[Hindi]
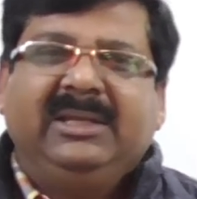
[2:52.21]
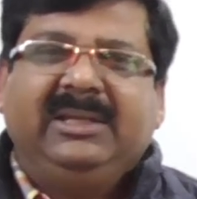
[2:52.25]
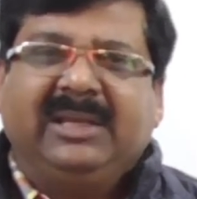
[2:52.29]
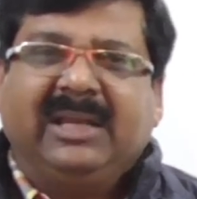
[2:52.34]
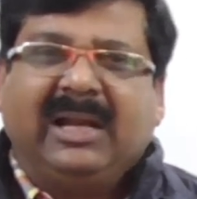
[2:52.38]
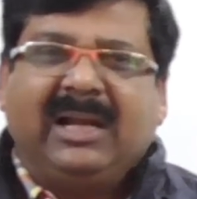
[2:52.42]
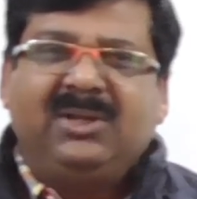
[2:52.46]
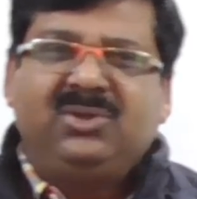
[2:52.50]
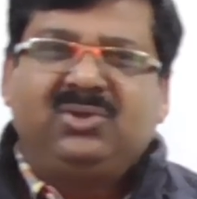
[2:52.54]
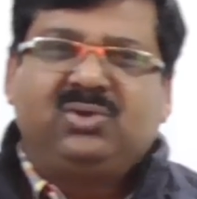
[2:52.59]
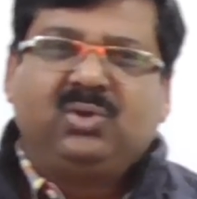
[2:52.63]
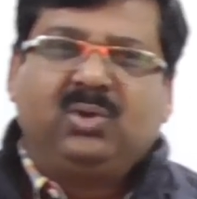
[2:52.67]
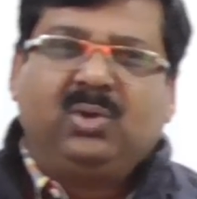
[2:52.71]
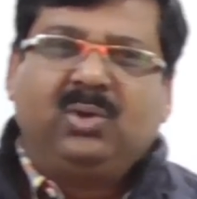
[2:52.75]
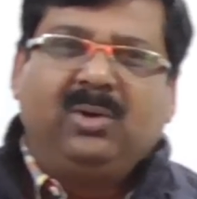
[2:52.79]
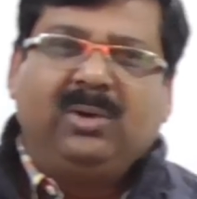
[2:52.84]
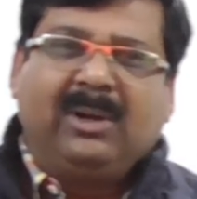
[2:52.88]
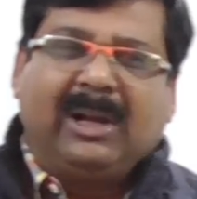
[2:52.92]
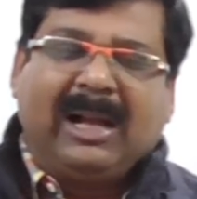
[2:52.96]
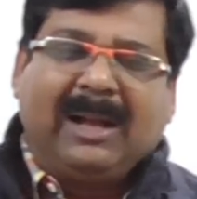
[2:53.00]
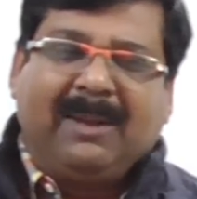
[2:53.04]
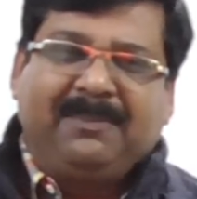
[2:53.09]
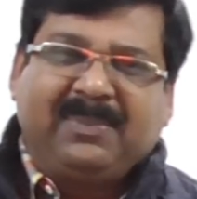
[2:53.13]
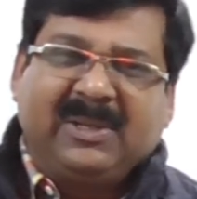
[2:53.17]
या जो
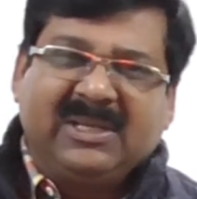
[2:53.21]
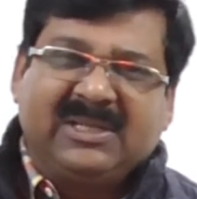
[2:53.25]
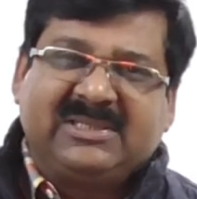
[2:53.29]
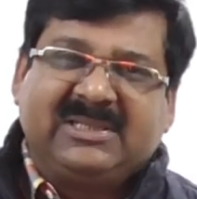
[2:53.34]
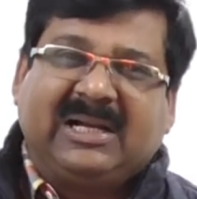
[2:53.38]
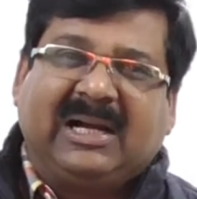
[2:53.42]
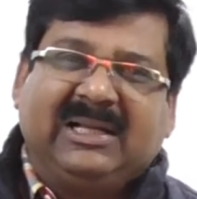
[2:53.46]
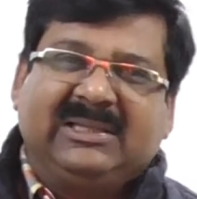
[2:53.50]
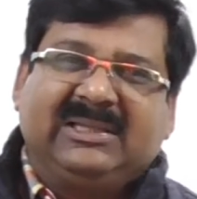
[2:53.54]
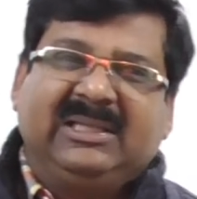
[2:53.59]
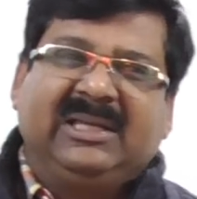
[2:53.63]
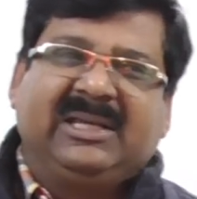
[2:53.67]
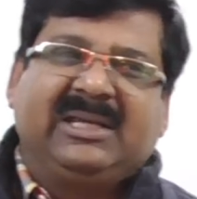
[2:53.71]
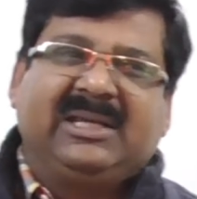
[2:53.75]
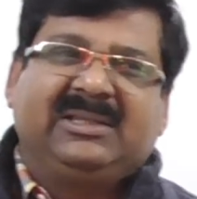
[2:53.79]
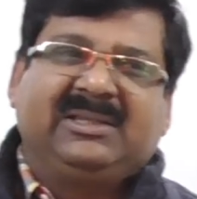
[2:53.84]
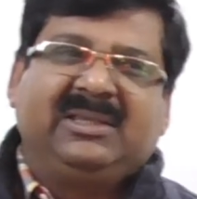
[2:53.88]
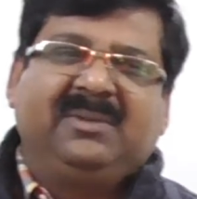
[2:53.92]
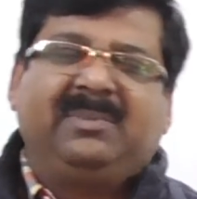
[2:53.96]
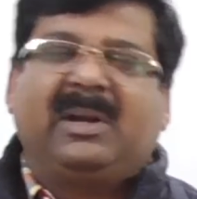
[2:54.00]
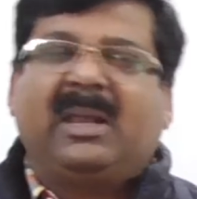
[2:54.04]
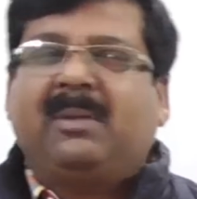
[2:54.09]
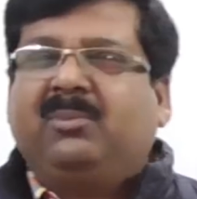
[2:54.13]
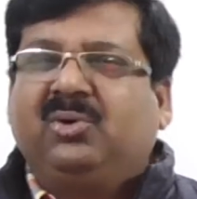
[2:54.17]
आपके साथ हैं
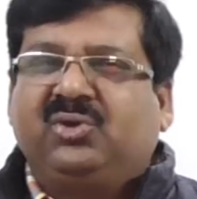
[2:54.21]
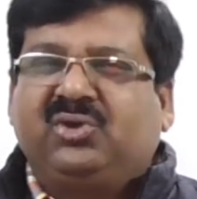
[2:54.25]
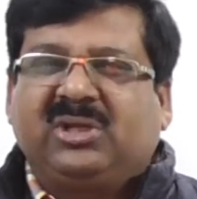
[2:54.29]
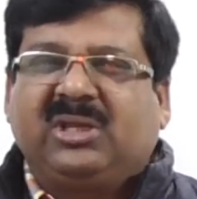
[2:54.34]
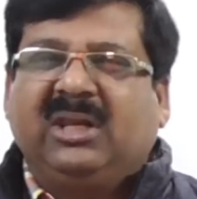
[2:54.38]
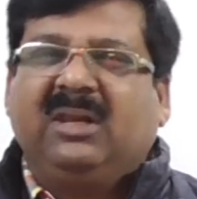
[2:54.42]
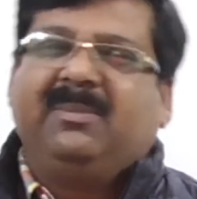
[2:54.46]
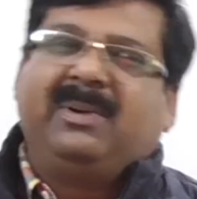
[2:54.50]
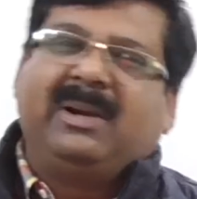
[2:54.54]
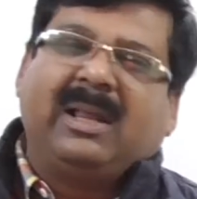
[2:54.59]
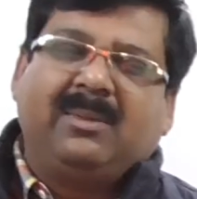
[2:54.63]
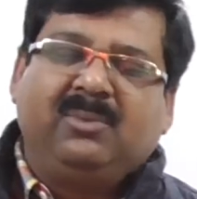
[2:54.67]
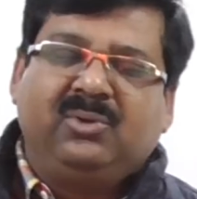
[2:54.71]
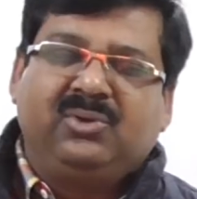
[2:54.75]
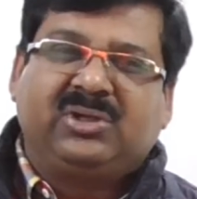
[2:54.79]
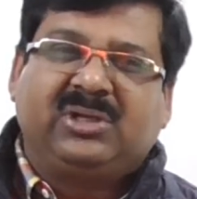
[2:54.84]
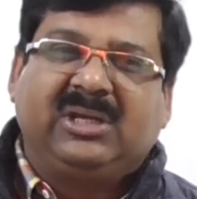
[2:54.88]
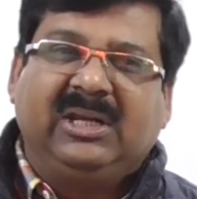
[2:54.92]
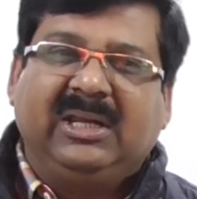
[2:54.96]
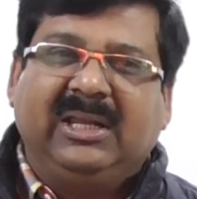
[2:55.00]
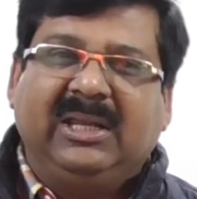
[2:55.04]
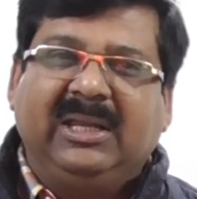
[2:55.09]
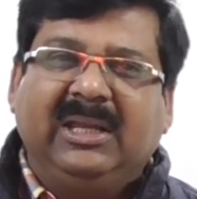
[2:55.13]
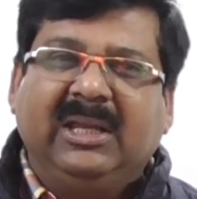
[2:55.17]
कहते बड़ा मुश्किल है बड़ा
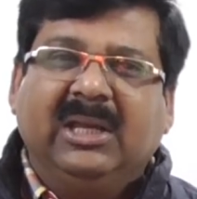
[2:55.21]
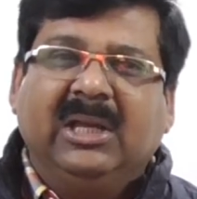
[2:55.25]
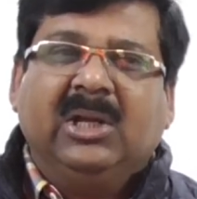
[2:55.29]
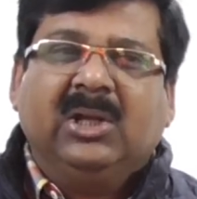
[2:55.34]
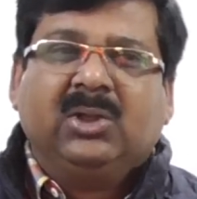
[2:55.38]
मुश्किल है